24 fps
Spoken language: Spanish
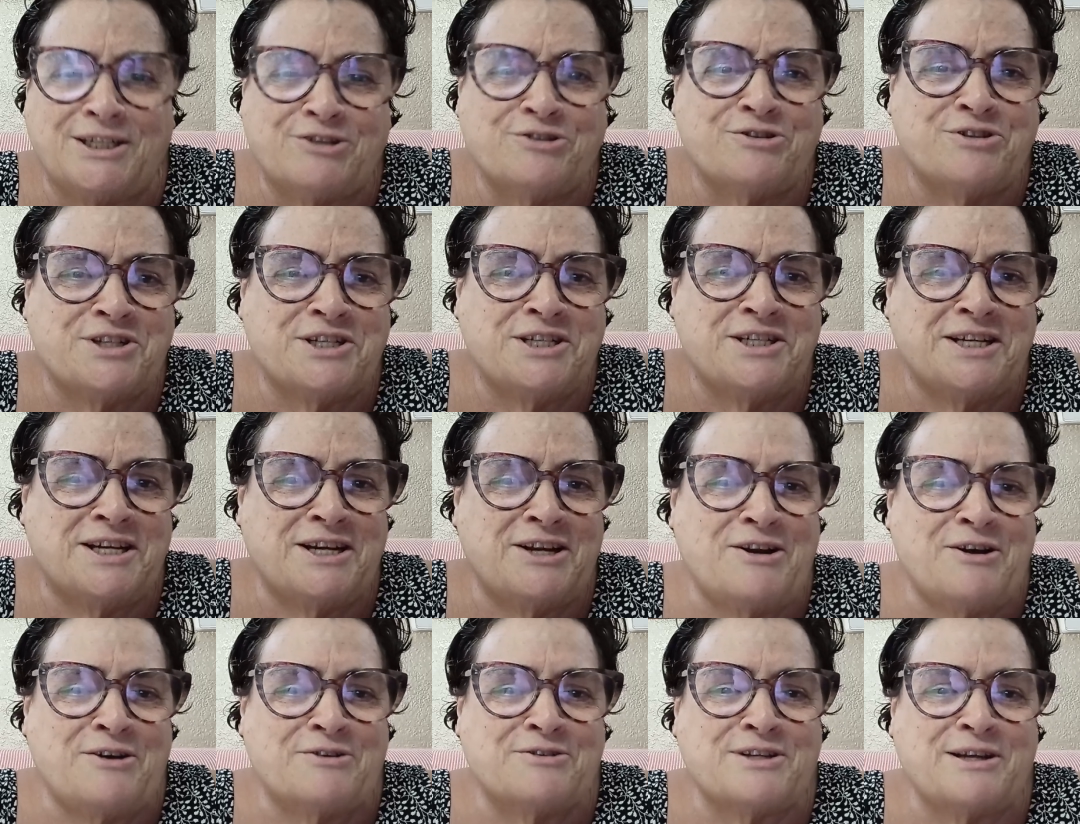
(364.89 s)
y eso sí
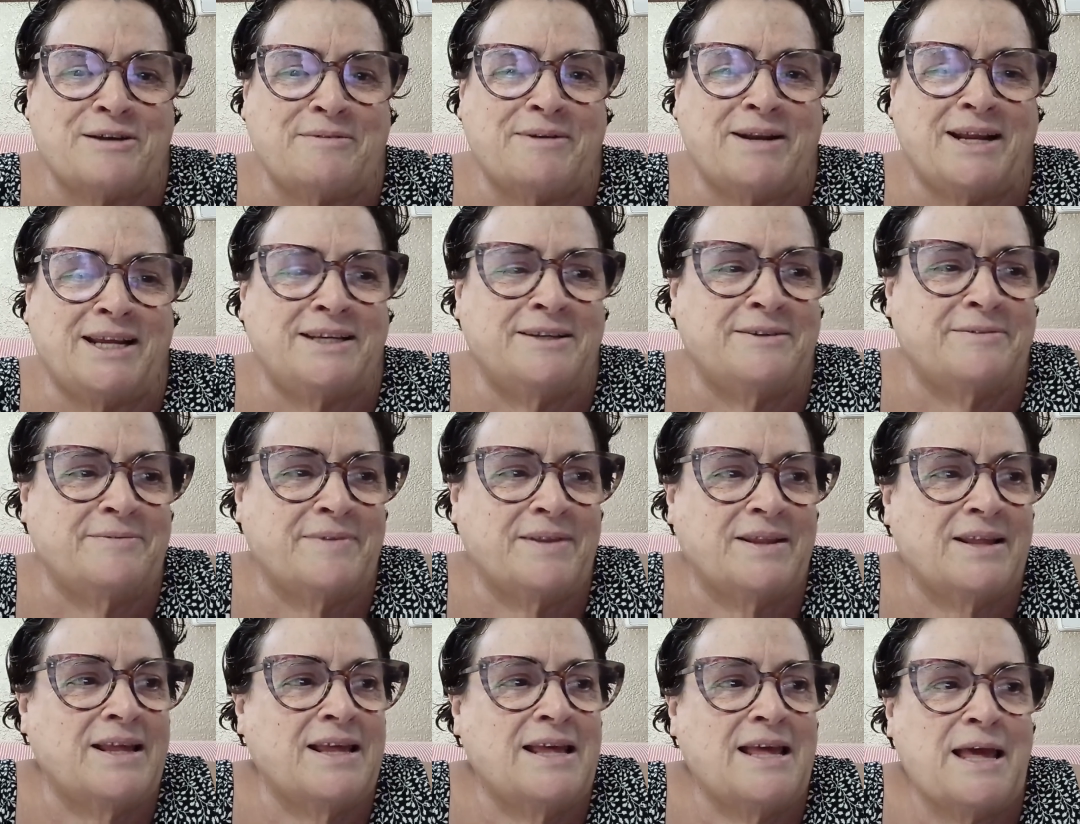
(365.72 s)
que lo sabréis.
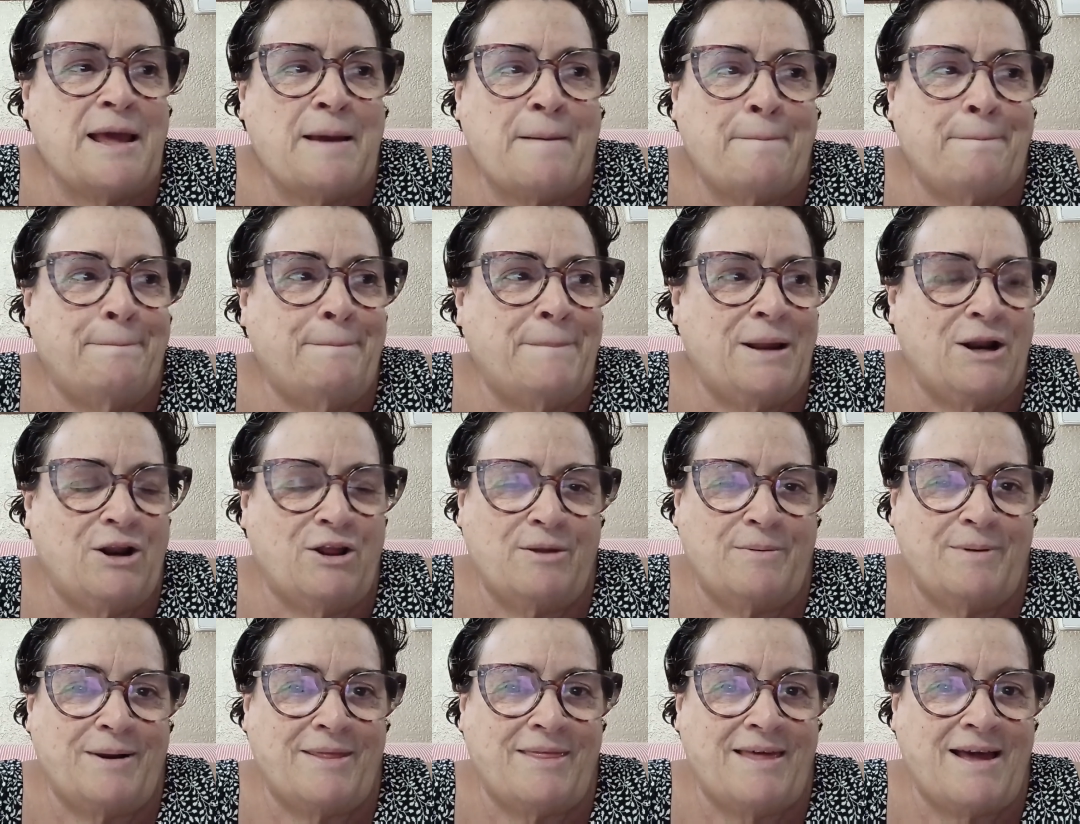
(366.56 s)
Pero
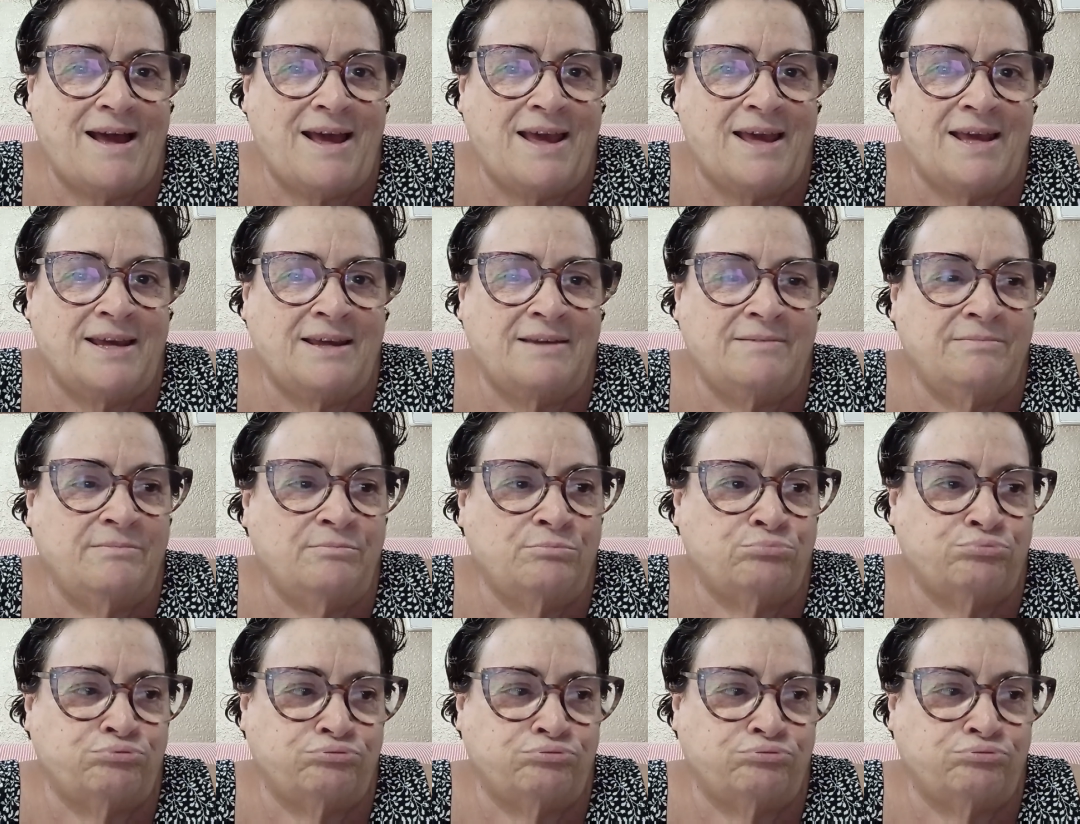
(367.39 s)
de verdad, ¿eh?